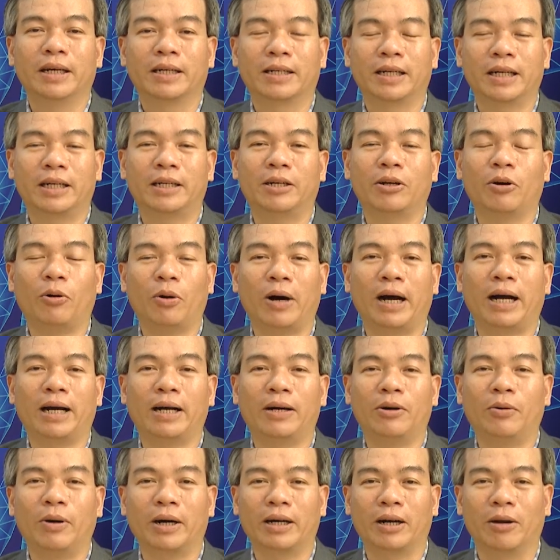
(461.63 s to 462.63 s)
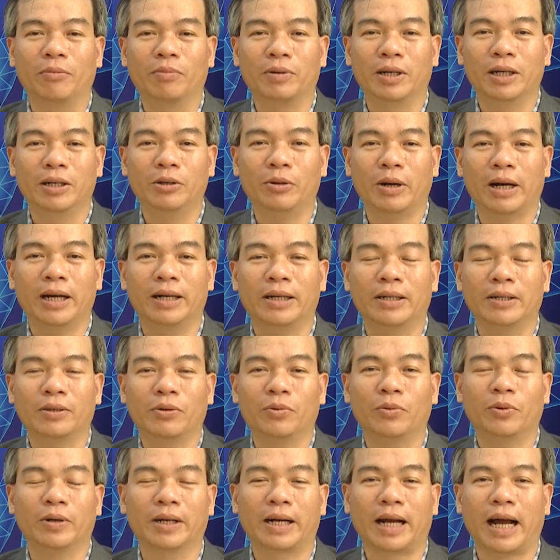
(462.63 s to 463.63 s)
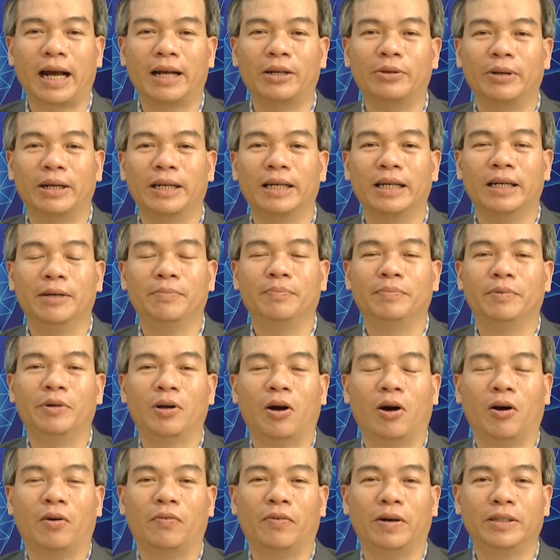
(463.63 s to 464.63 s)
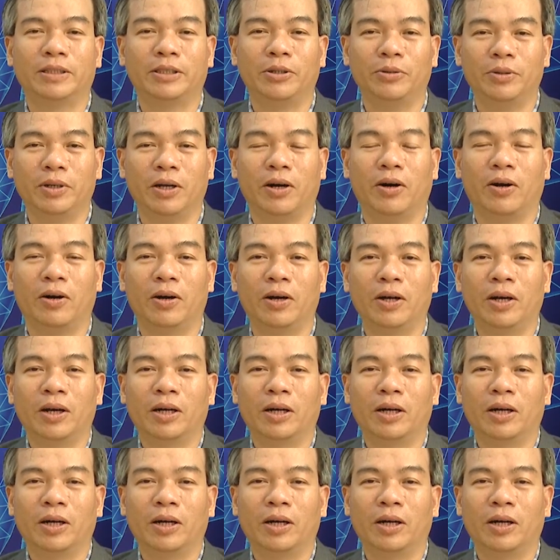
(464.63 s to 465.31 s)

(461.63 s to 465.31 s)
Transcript: kích hoạt hoạt động kinh doanh của các doanh nghiệp nhỏ và siêu nhỏ